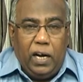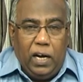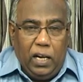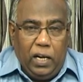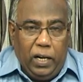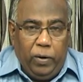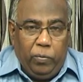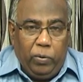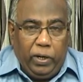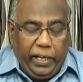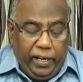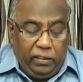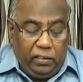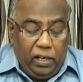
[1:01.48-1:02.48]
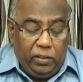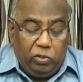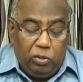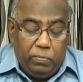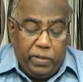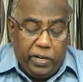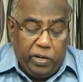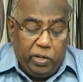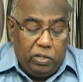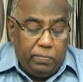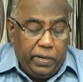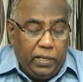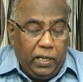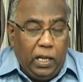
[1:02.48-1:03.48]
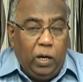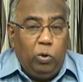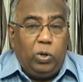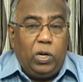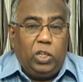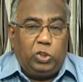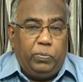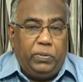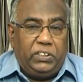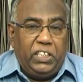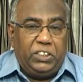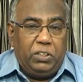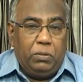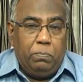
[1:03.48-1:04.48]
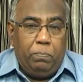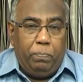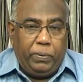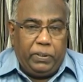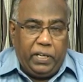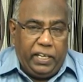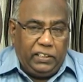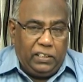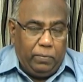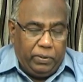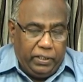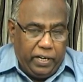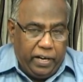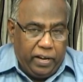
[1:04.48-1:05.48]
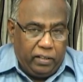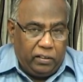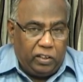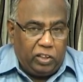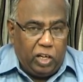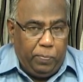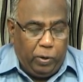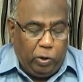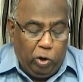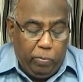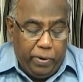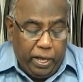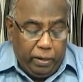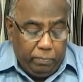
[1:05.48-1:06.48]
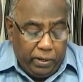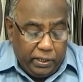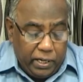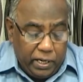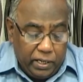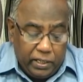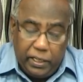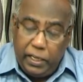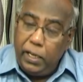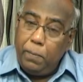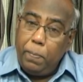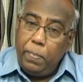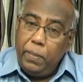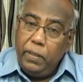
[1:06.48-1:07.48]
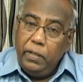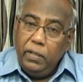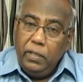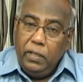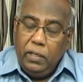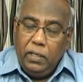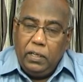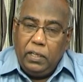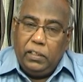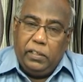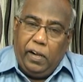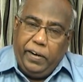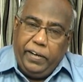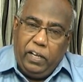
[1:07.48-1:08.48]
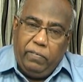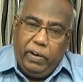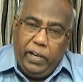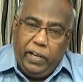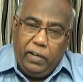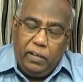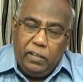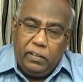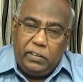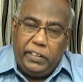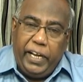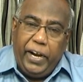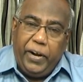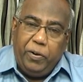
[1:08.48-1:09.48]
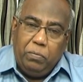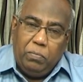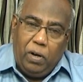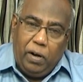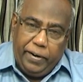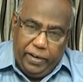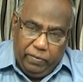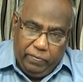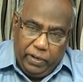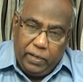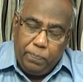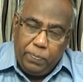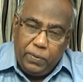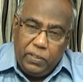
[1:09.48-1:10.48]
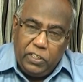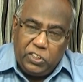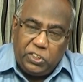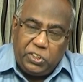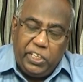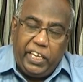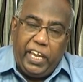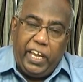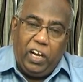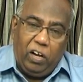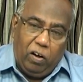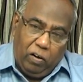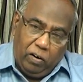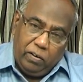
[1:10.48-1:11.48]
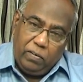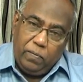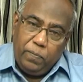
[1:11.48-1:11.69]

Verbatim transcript: நாளிலே உங்கள் கரத்தில் திருமர் இருக்குமானால் லூக்காஸ் விசேஷம் பதினைந்தாம் அதிகாரத்தை திருப்பிக் கொள்ளும்படி அன்பாக கேட்கிறேன் இந்த ஆண்டவர் தேடும் ஆண்டவர் இஸ் சீக்கிங் காட்